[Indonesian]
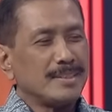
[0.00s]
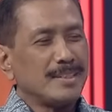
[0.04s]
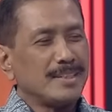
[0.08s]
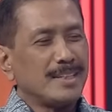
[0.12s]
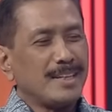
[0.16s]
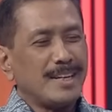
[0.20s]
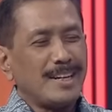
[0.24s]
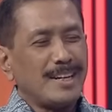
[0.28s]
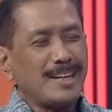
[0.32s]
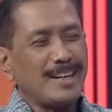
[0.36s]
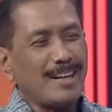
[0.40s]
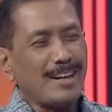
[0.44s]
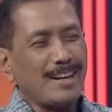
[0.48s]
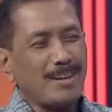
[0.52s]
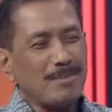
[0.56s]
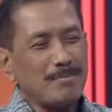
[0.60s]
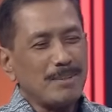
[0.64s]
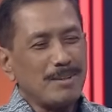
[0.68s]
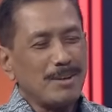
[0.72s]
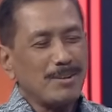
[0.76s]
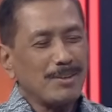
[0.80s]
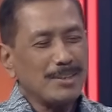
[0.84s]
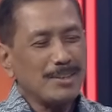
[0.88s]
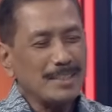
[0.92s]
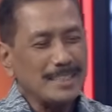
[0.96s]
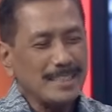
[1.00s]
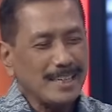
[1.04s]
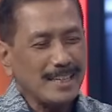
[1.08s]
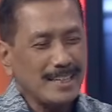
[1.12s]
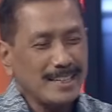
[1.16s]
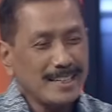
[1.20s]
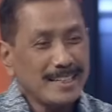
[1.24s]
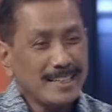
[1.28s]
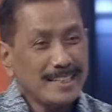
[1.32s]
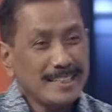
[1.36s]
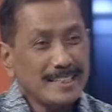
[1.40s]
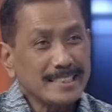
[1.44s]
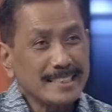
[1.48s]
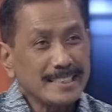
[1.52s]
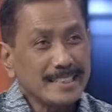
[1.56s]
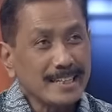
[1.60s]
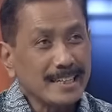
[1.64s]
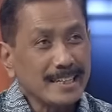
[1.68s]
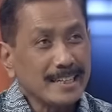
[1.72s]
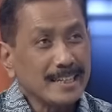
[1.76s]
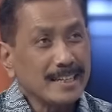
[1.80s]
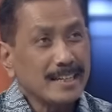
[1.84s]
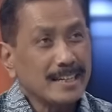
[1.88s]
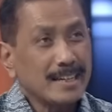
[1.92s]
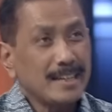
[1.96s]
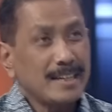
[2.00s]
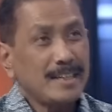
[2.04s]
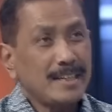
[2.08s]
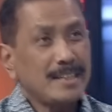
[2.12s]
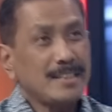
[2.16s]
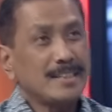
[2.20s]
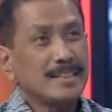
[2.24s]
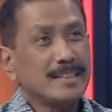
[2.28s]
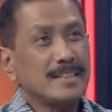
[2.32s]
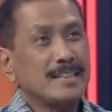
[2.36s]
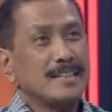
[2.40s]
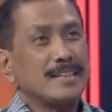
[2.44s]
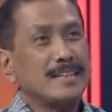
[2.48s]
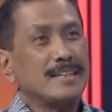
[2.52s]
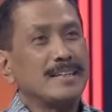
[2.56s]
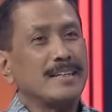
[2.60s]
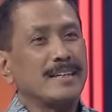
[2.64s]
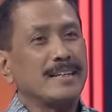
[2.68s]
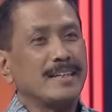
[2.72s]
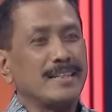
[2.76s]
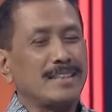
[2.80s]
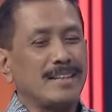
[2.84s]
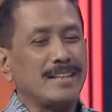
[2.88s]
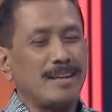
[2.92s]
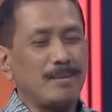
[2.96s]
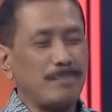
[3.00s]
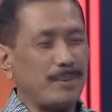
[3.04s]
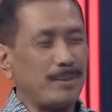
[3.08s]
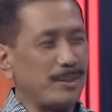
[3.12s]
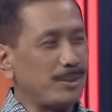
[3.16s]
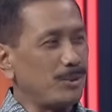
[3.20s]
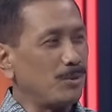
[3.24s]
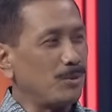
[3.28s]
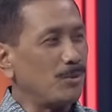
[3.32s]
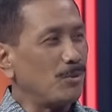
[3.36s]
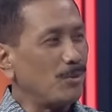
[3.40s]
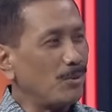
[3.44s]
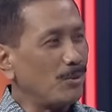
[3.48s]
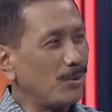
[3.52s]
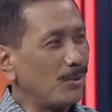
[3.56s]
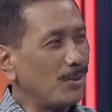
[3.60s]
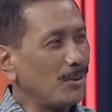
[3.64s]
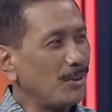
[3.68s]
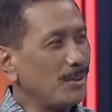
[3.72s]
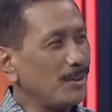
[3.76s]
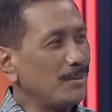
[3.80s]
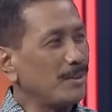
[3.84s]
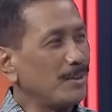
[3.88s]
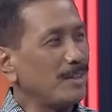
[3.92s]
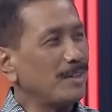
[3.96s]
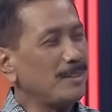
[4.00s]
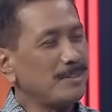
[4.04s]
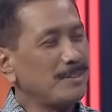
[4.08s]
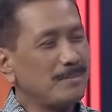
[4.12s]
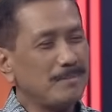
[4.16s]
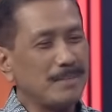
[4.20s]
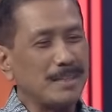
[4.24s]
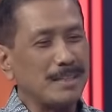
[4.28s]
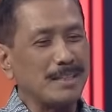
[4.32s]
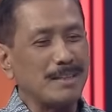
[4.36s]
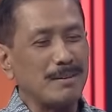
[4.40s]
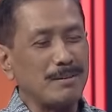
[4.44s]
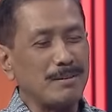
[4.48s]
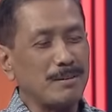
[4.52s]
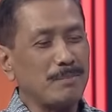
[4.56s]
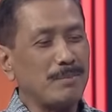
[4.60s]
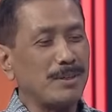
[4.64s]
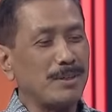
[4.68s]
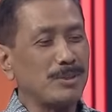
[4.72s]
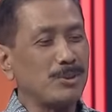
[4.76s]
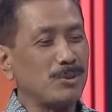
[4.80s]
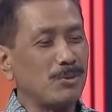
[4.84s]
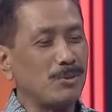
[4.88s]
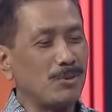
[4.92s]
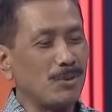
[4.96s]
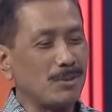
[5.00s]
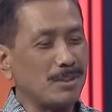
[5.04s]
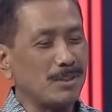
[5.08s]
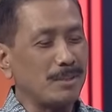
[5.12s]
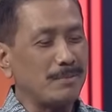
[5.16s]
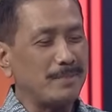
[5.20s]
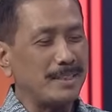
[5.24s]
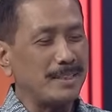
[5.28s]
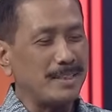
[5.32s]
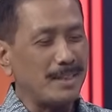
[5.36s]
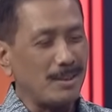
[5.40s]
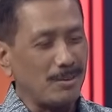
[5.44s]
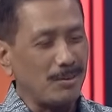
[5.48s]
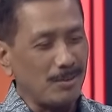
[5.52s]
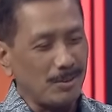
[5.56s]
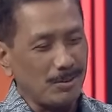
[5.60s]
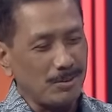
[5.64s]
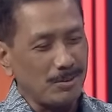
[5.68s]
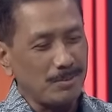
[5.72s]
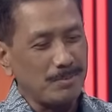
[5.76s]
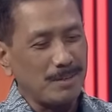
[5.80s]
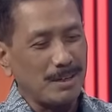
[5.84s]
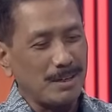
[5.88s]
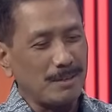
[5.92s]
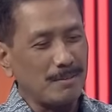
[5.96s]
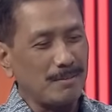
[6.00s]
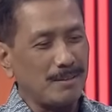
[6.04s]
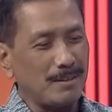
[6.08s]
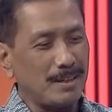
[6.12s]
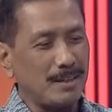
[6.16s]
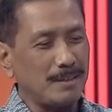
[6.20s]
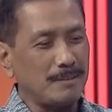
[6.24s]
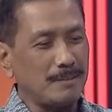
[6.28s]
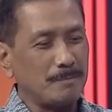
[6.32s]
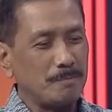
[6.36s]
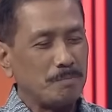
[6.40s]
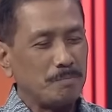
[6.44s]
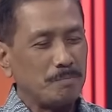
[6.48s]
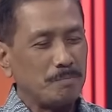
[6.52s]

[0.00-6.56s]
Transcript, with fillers: Ya, kalau menurut saya, saya kira uh, kita bersyukur. Ya. Pertama bersyukur terlebih dahulu bahwa